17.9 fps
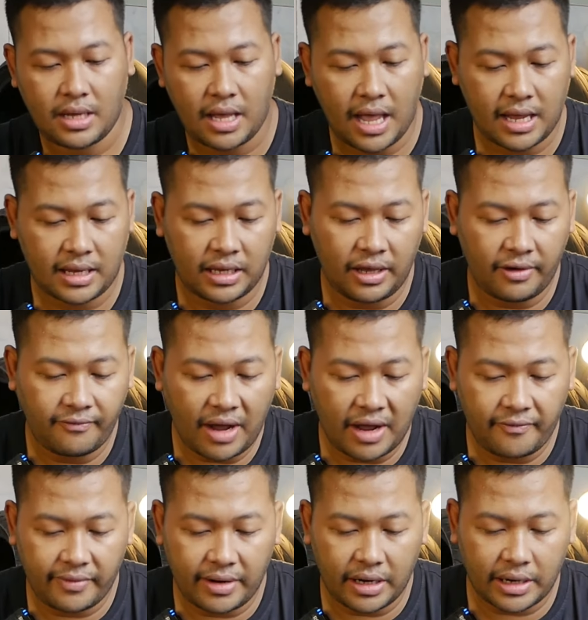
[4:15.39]
aki
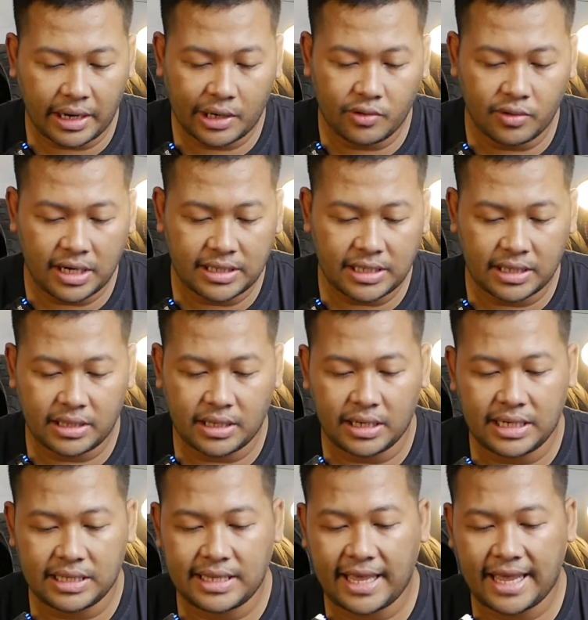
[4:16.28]
valve regulated
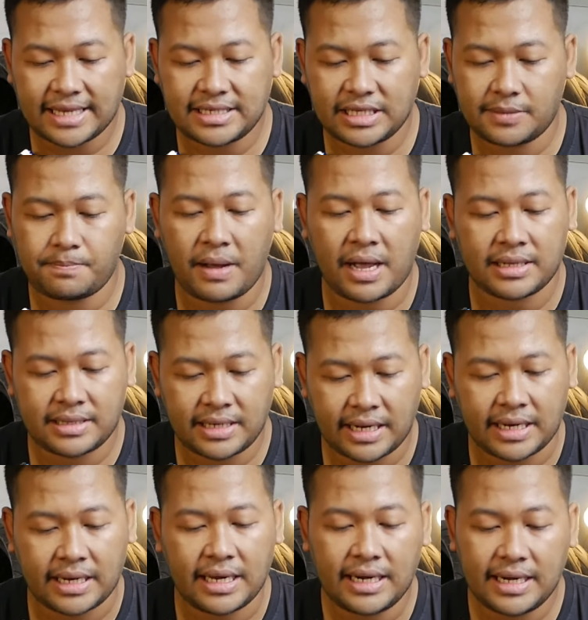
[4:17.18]
lead acid
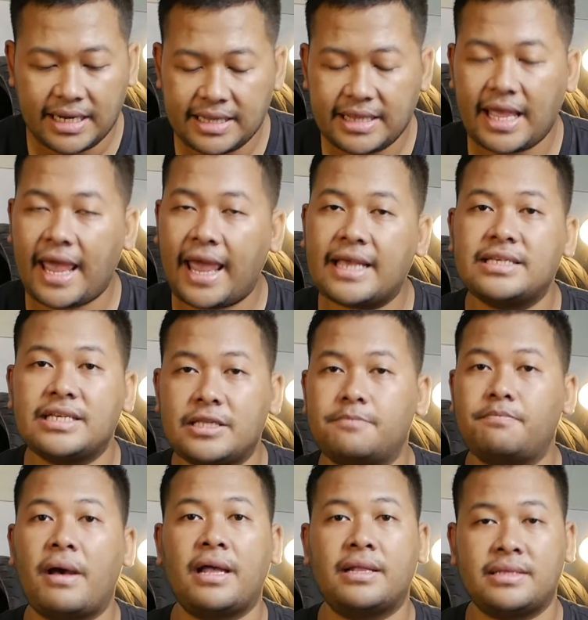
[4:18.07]
baterai lead acid
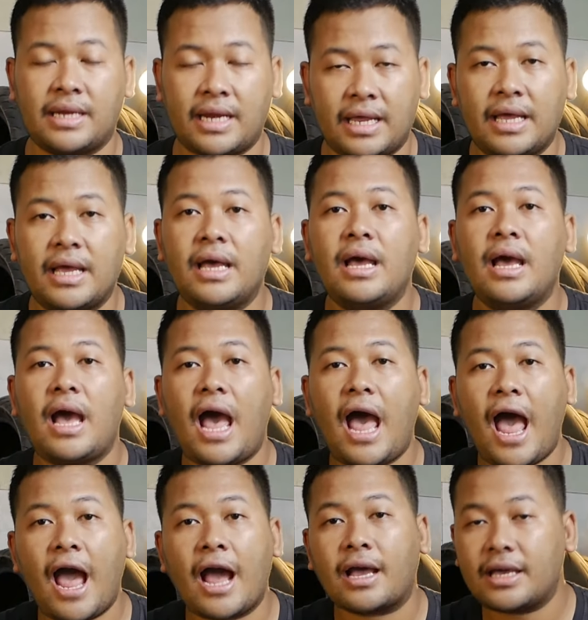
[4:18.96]
baterai
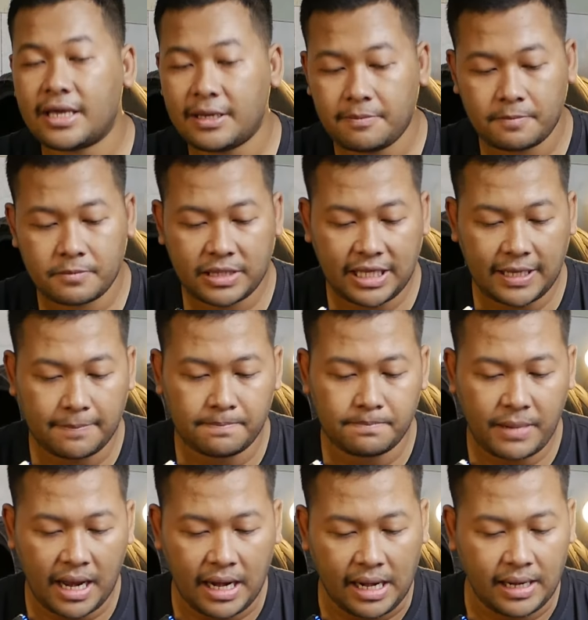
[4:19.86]
aki
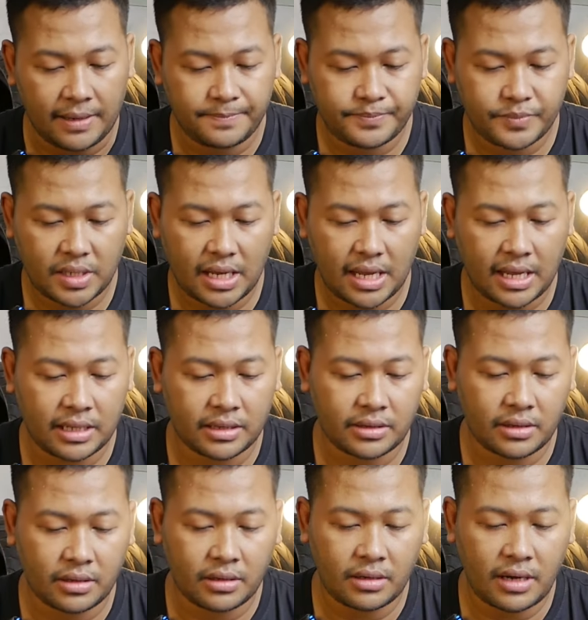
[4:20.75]
timbal
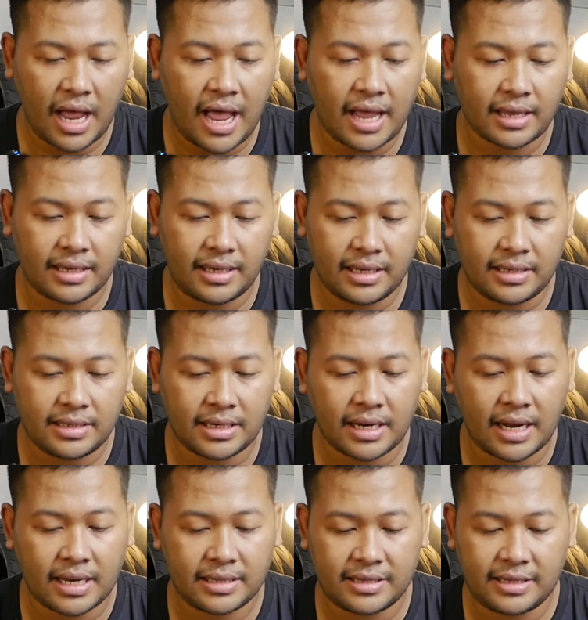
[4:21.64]
atau aki
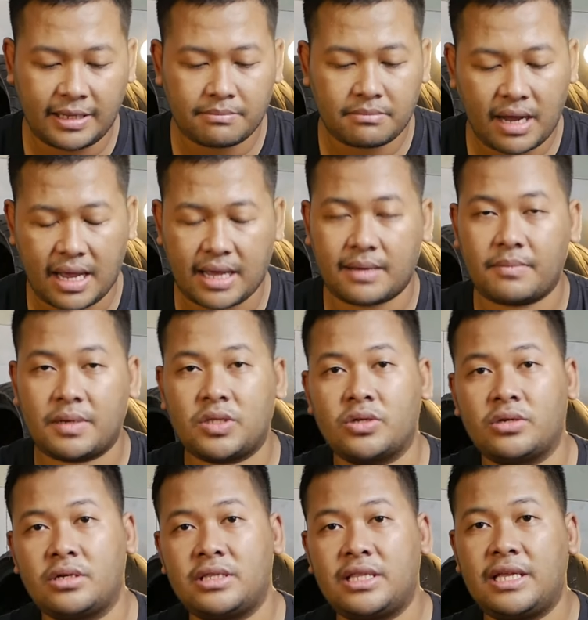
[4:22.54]
dengan timah,
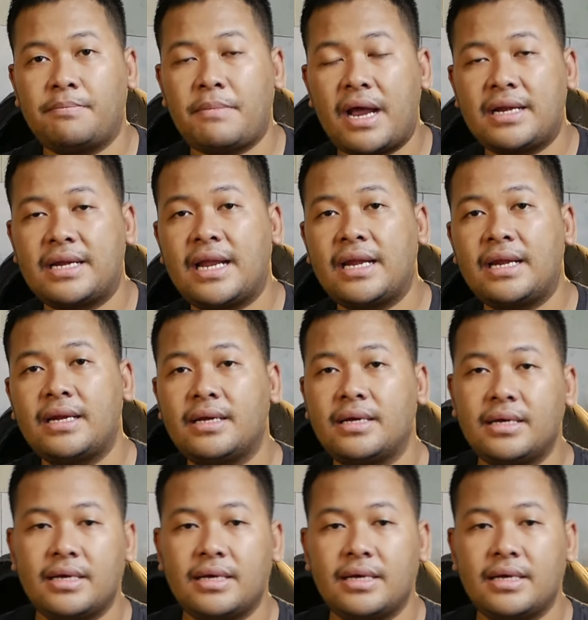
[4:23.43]
metode timah dan